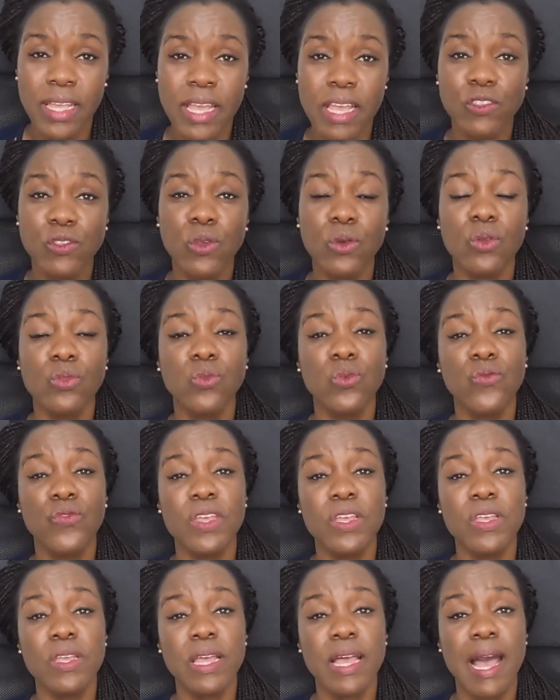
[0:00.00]
et se
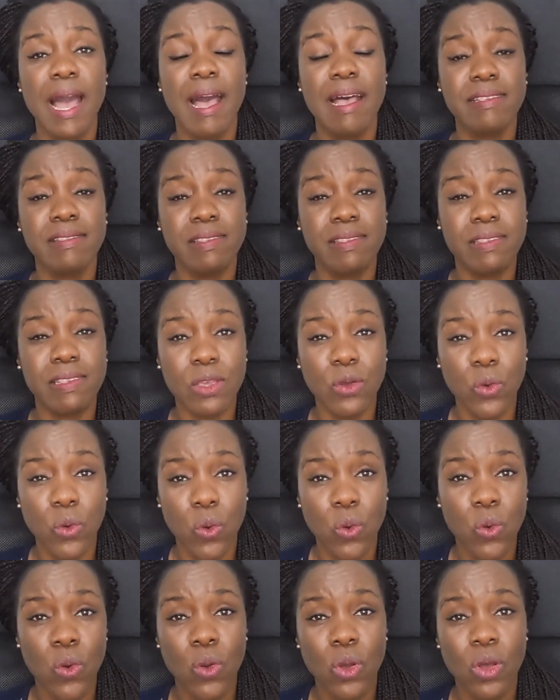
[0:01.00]
retrouver à
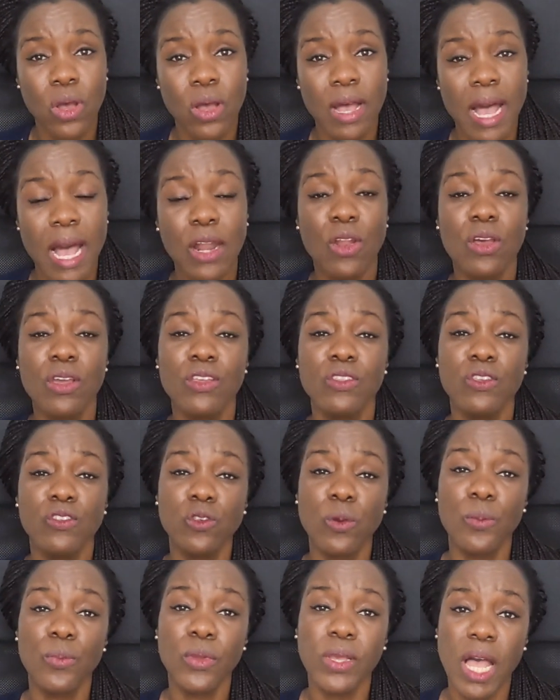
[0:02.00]
zéro, alors qu'ils ne
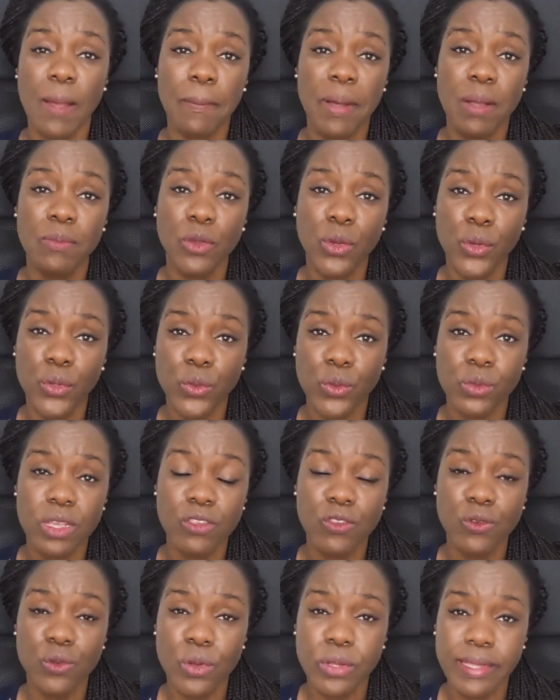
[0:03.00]
sont plus capables de
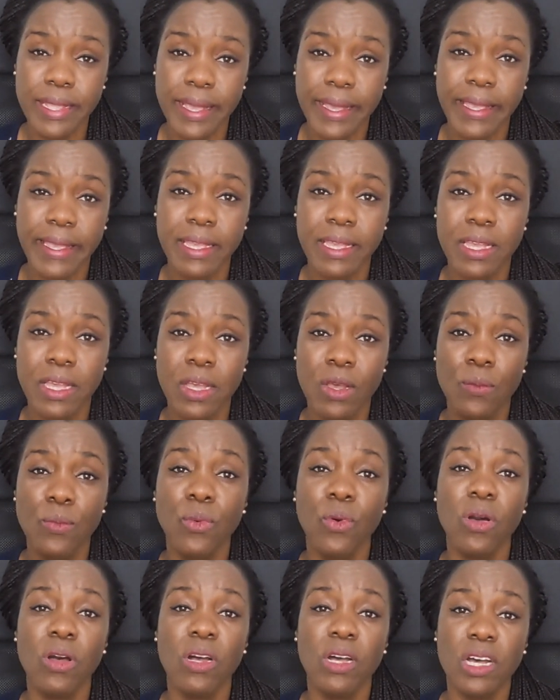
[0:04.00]
retourner sur le terrain
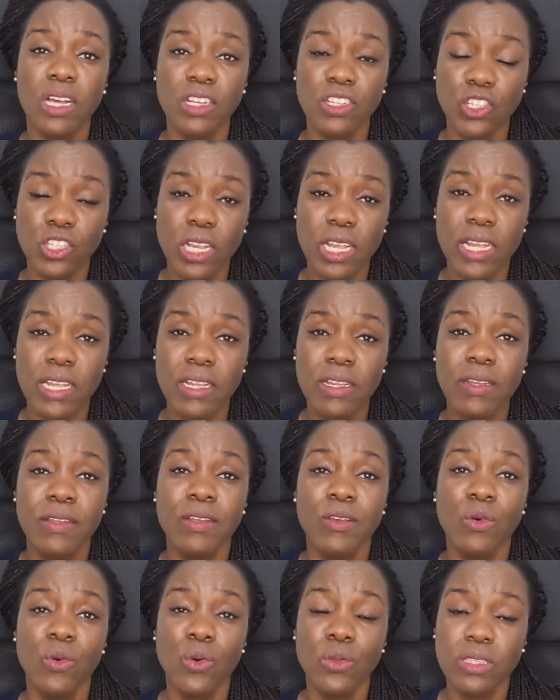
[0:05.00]
pour engranger
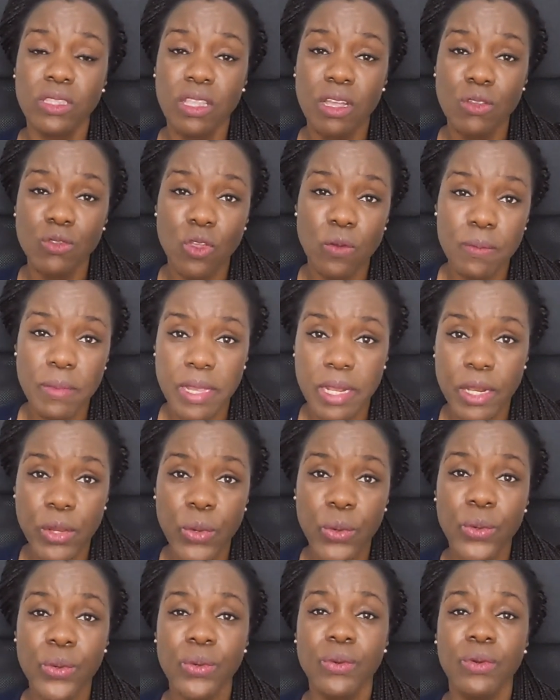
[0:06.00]
autant de
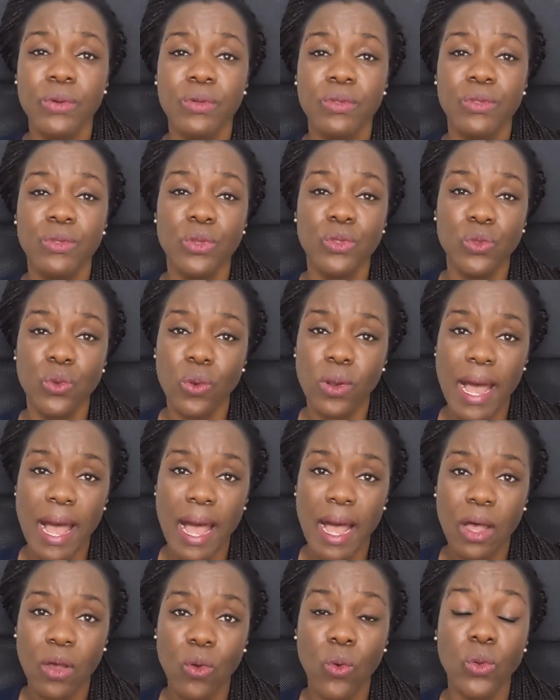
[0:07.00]
millions de
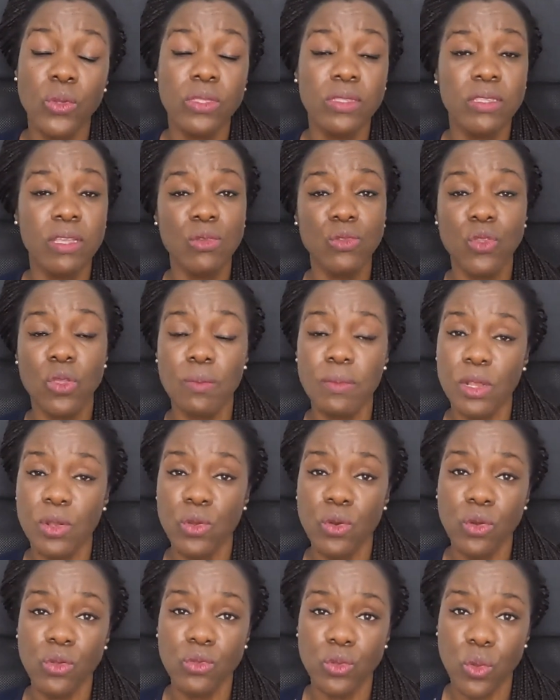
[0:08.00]
dollars, autant de
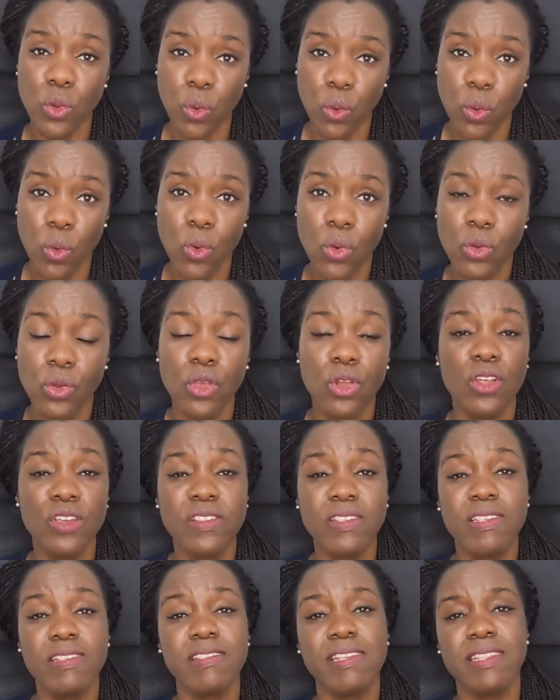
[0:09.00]
millions d'euros que
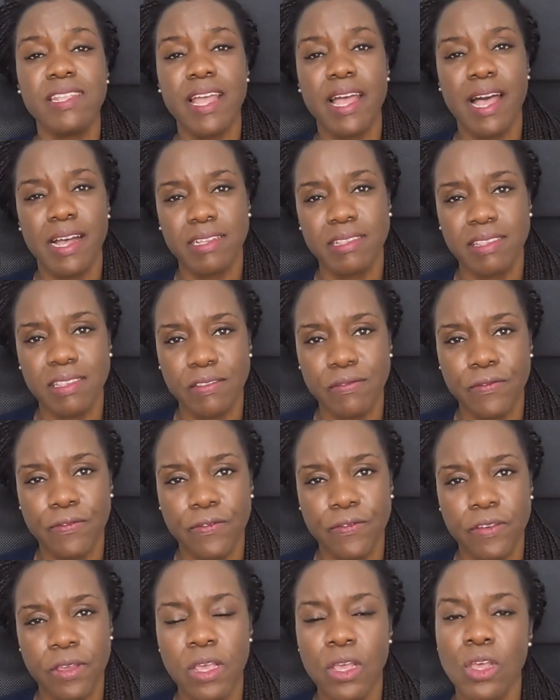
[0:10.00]
lorsqu'ils étaient
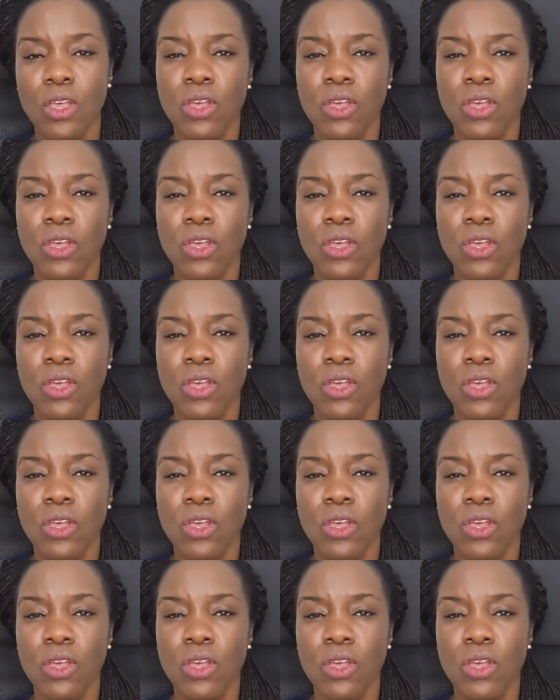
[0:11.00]
actifs.